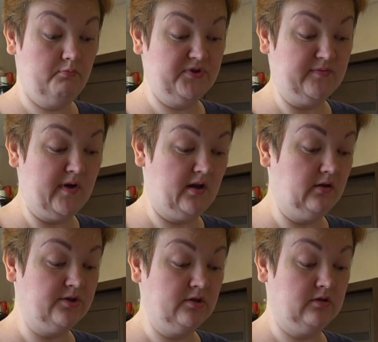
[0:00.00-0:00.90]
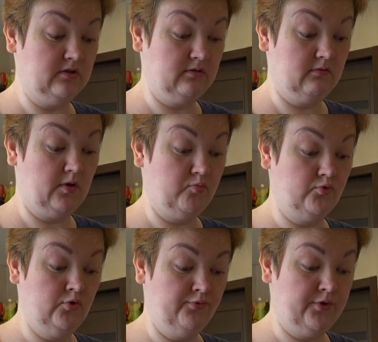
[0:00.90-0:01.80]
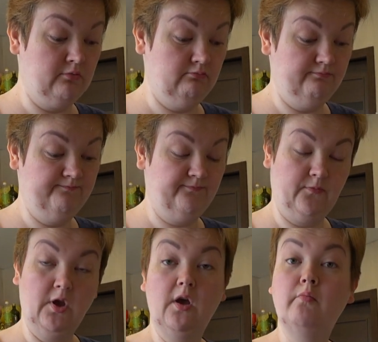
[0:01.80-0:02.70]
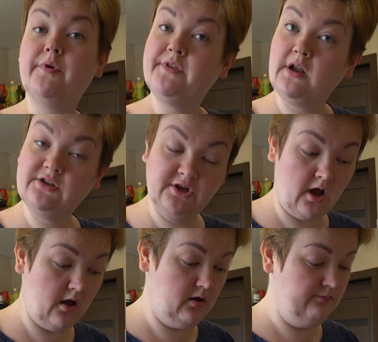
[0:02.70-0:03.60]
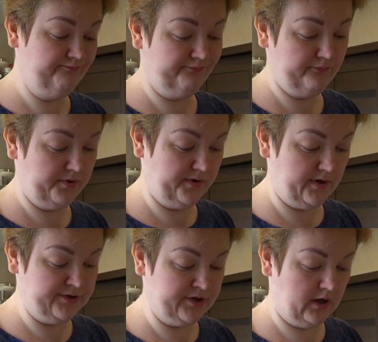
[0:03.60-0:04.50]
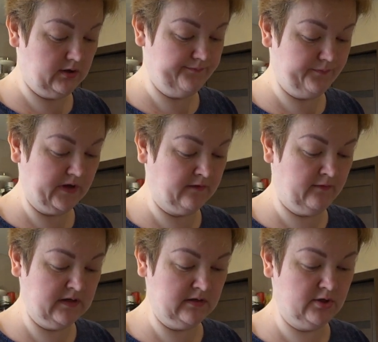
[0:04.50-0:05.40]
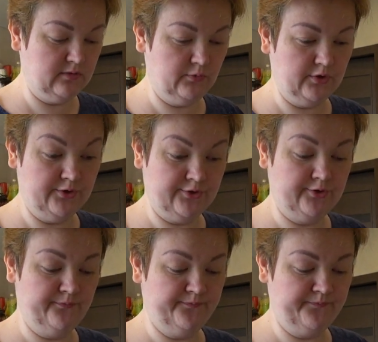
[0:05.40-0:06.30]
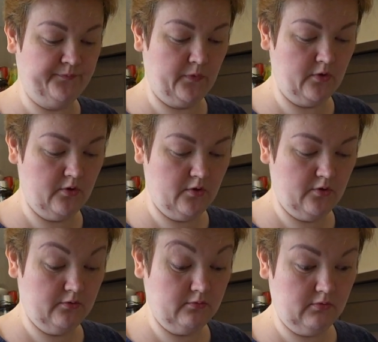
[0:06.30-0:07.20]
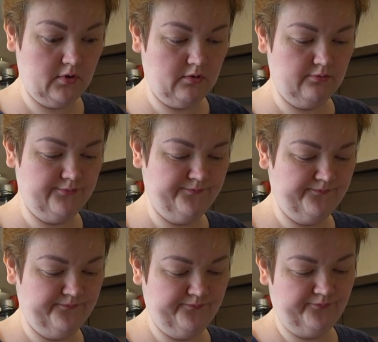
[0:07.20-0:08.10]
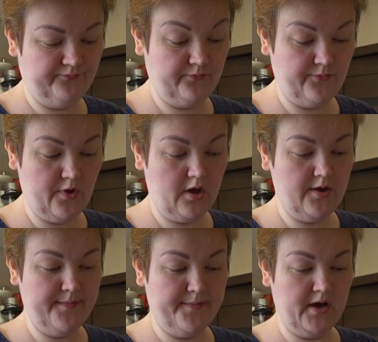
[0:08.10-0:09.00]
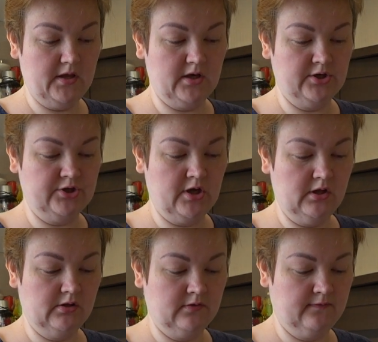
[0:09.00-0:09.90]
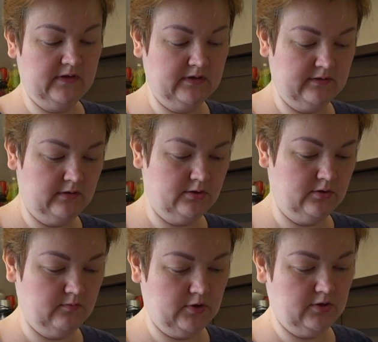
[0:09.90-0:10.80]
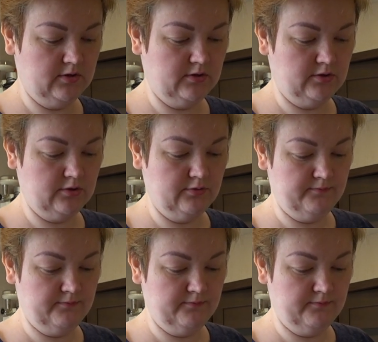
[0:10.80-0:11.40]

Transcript: Посмотрела сейчас, кстати говоря, путевки. Подорожало, подорожало на две с лишним тысячи. Вот так вот. Подорожало на две с лишним тысячи.